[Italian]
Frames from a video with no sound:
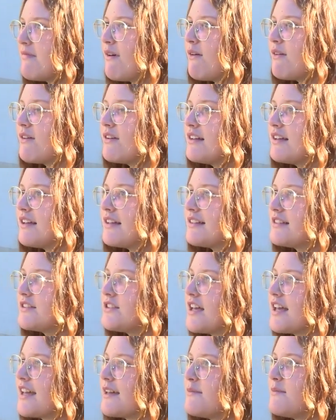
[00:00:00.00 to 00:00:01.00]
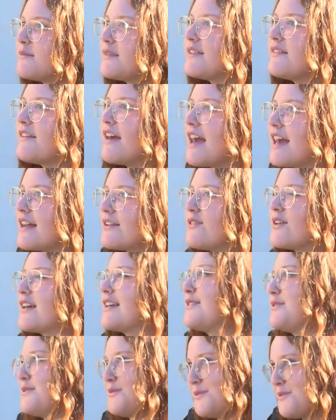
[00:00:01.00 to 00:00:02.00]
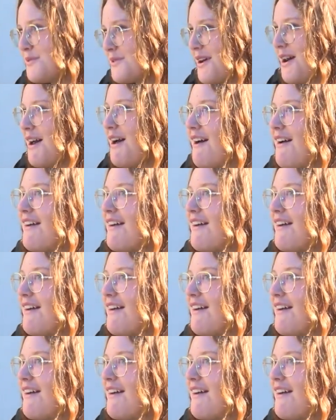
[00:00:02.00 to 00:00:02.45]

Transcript: Boh, niente, cioè che mi diverto, che studio